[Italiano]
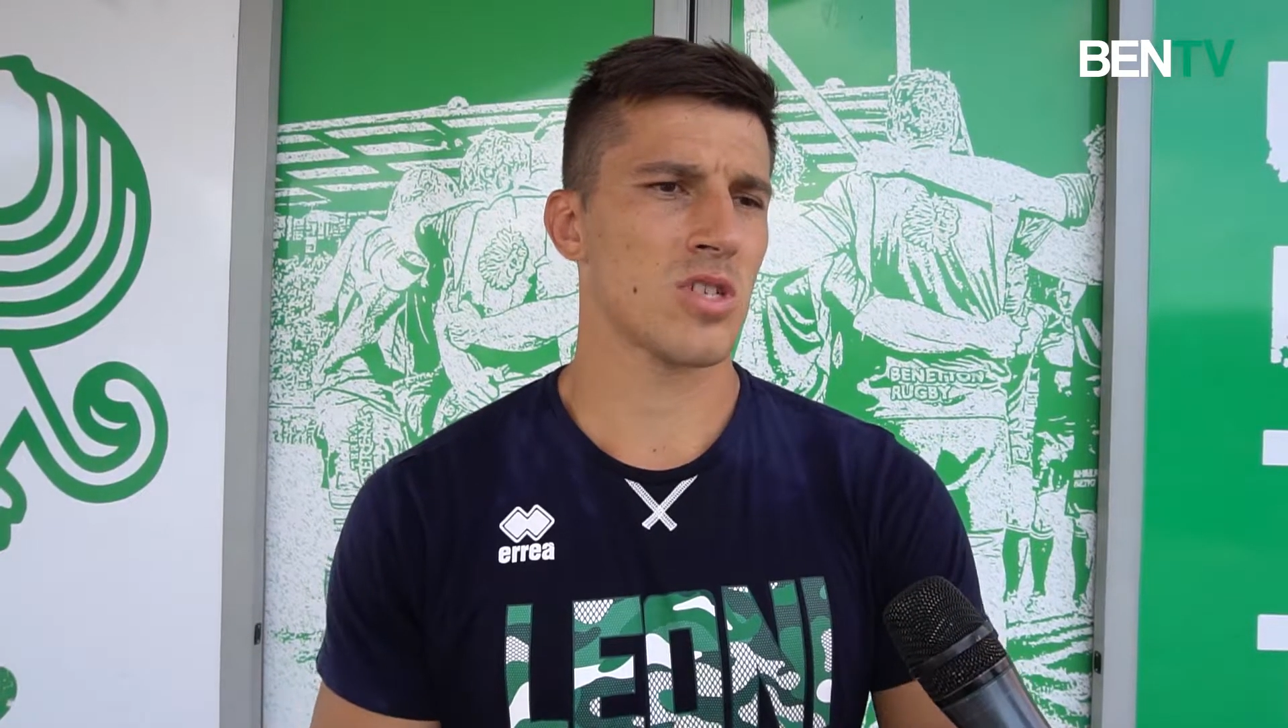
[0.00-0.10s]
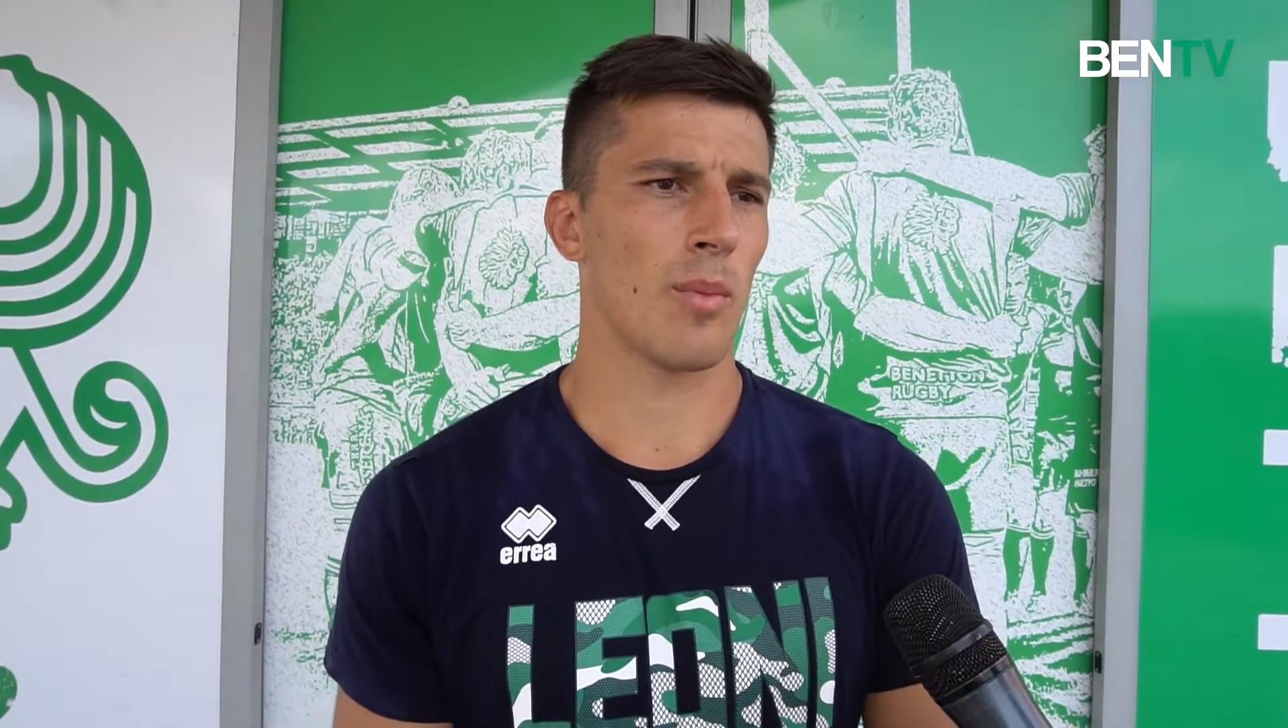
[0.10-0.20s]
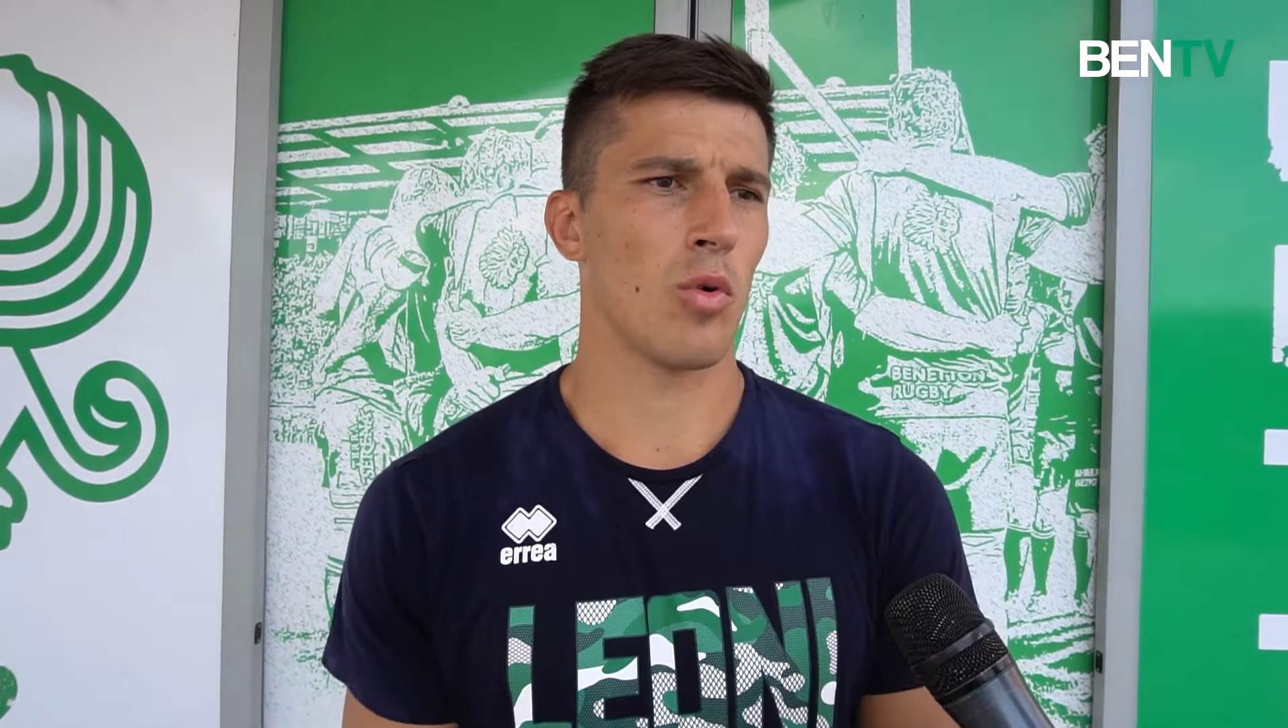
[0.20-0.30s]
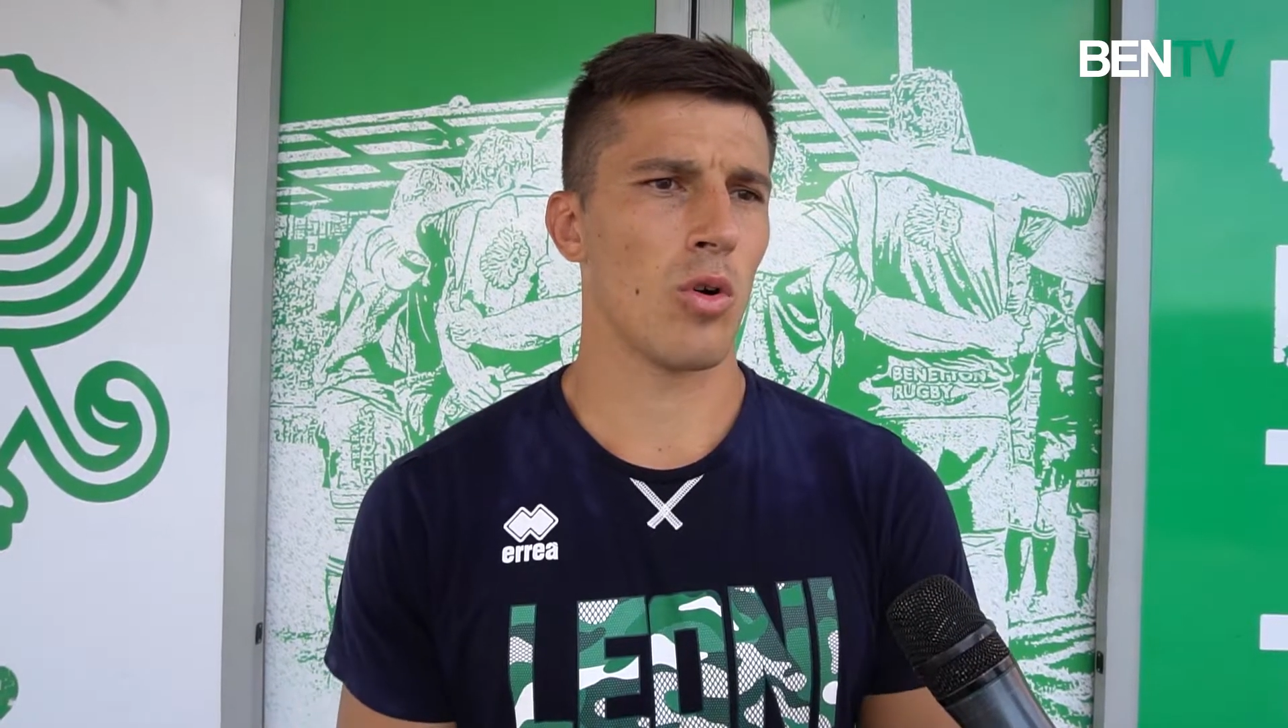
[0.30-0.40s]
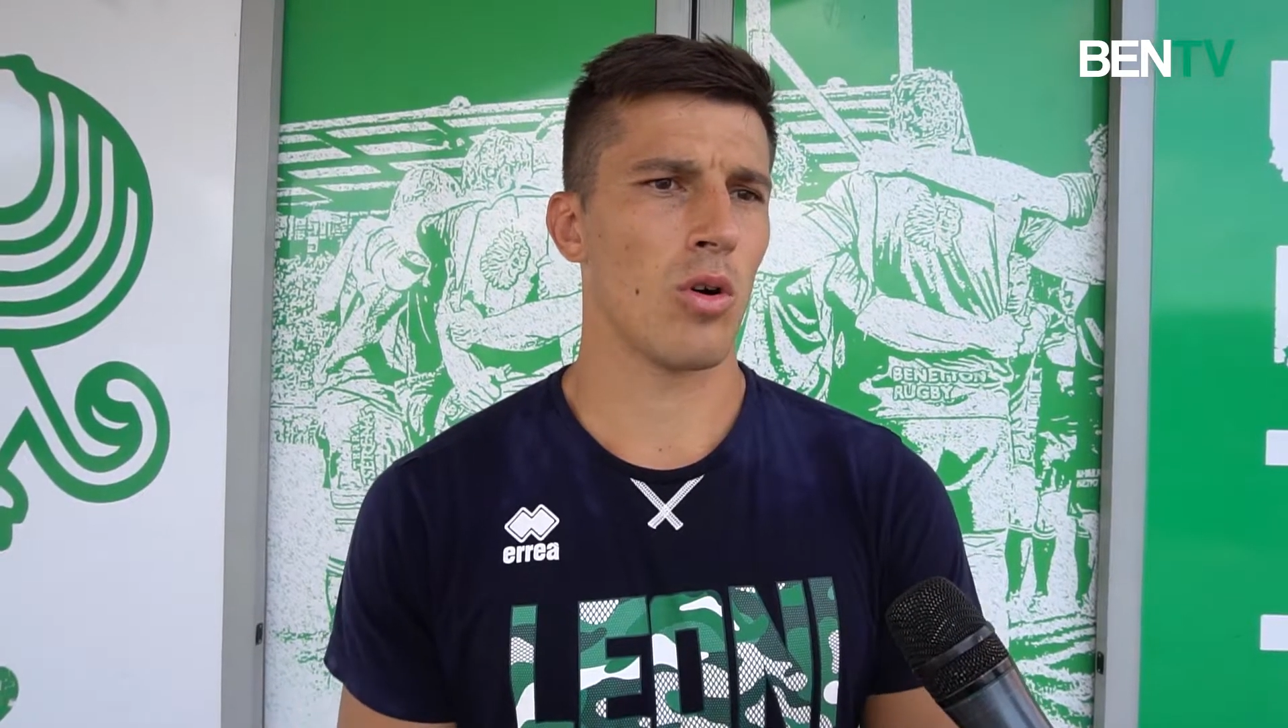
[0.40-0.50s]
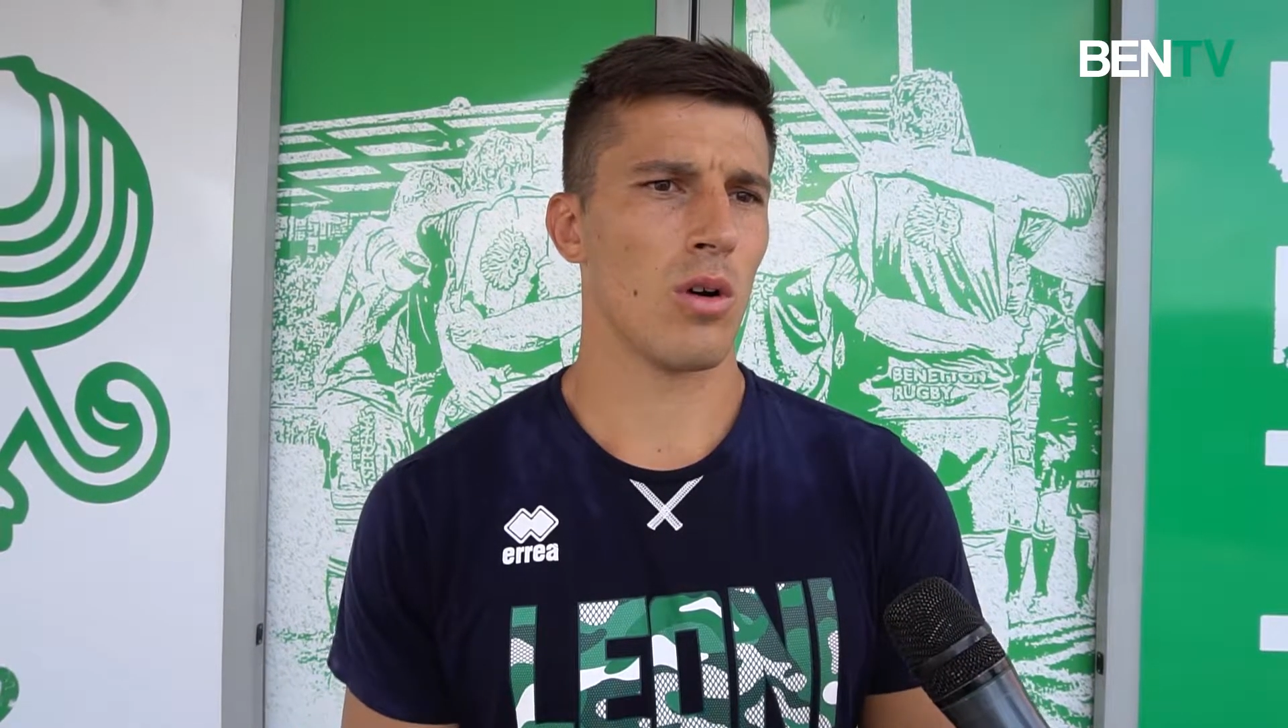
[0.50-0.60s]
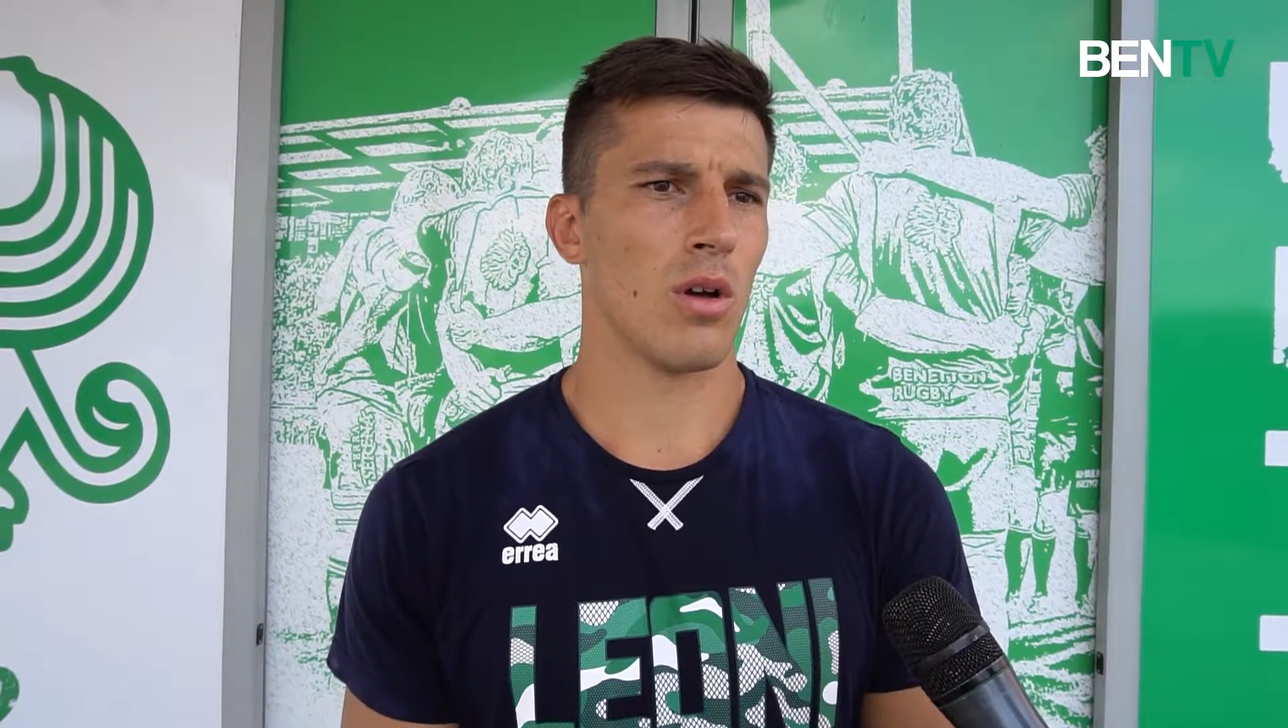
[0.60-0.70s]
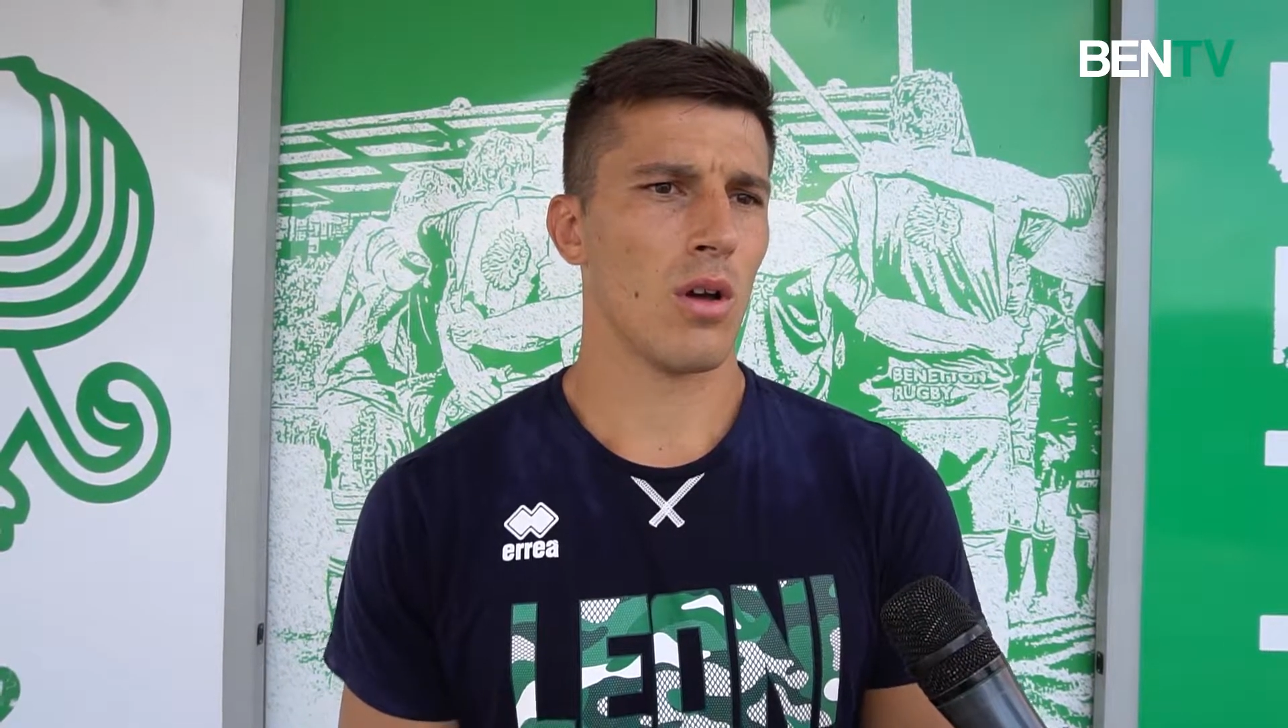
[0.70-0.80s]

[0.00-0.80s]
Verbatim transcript: siamo